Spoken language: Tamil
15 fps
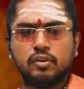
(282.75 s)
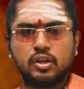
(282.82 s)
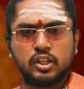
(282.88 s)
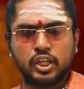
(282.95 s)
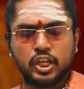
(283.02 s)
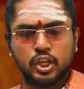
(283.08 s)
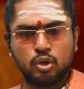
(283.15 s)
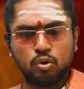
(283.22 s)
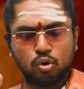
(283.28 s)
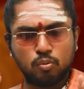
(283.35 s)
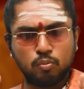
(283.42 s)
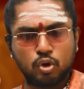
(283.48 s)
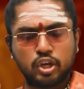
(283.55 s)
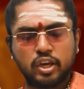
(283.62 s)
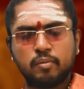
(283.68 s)
வந்து இன்னொரு
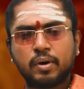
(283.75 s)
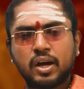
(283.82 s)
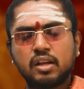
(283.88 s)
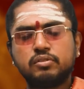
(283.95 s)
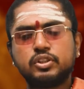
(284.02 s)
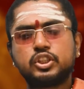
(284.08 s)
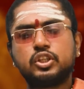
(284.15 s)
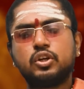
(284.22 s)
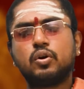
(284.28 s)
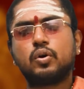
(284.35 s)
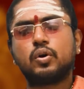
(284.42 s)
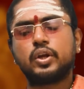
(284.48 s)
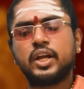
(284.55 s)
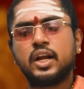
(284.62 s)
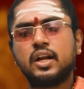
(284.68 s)
முக்கியமான விஷயம்
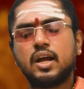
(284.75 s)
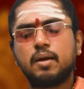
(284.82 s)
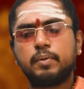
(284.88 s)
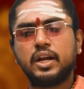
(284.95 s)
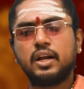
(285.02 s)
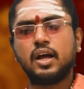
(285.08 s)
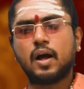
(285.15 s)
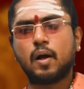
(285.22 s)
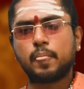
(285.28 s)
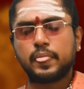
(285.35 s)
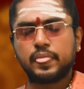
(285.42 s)
என்ன அப்படின்னா